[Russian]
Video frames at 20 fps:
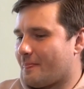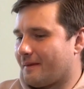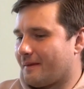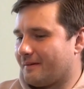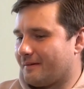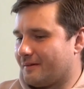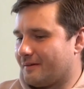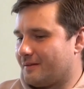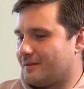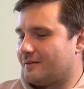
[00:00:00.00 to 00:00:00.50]

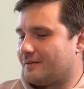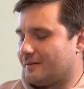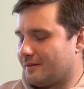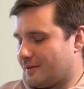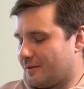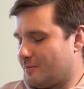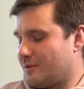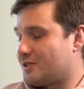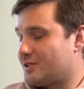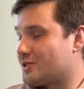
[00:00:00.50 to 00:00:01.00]

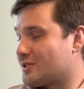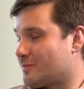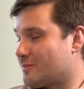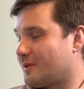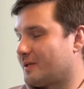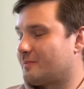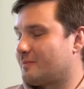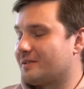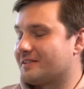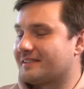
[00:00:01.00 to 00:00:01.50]
это месячные
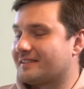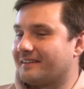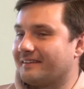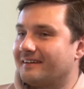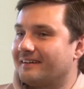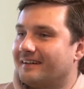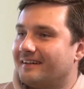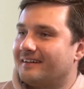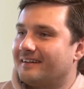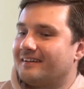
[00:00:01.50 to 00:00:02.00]
подписки.